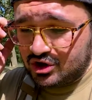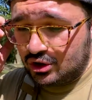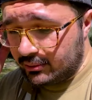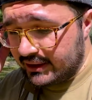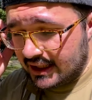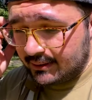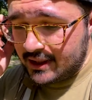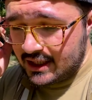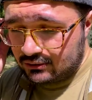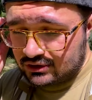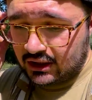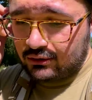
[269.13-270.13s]
yo lo vería bien.
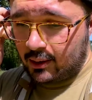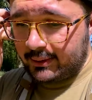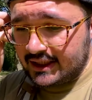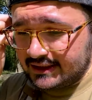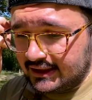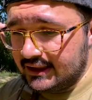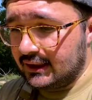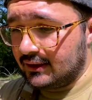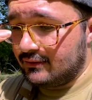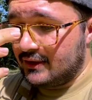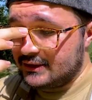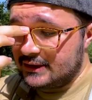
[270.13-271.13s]
O sea, yo habilitaría que en
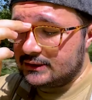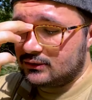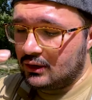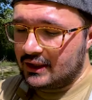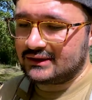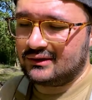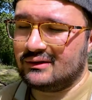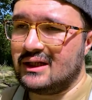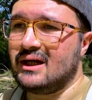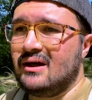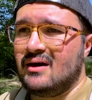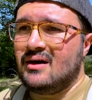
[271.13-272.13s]
ciertas zonas
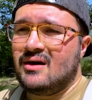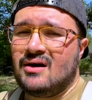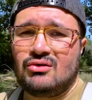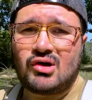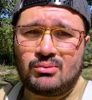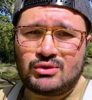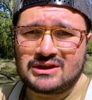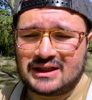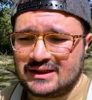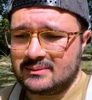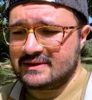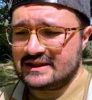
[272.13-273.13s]
donde no hay mucha
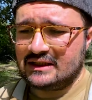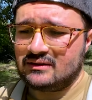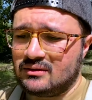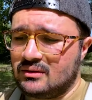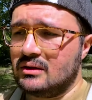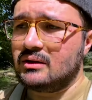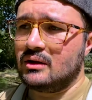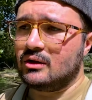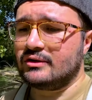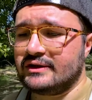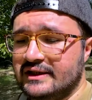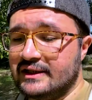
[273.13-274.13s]
gente pescando o
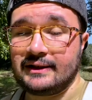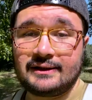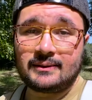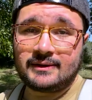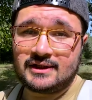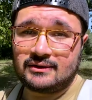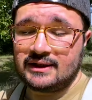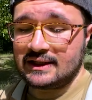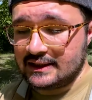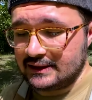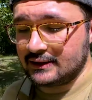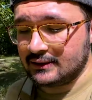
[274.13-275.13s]
donde directamente no hay
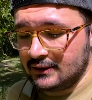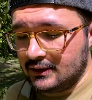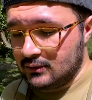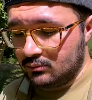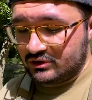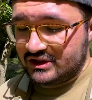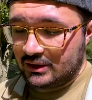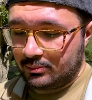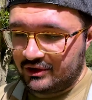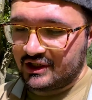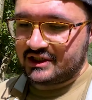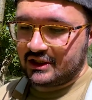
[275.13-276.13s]
nadie, pues sí que
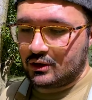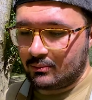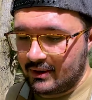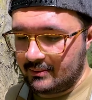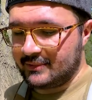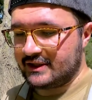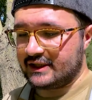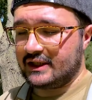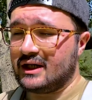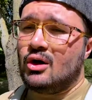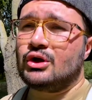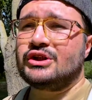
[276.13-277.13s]
puedes ir con más
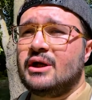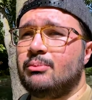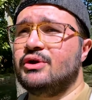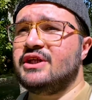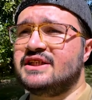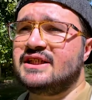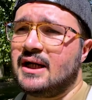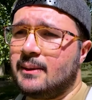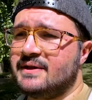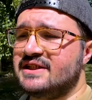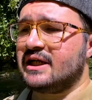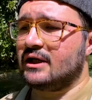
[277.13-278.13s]
material. O sí que pudieses ir a
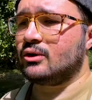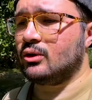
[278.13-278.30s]
pescar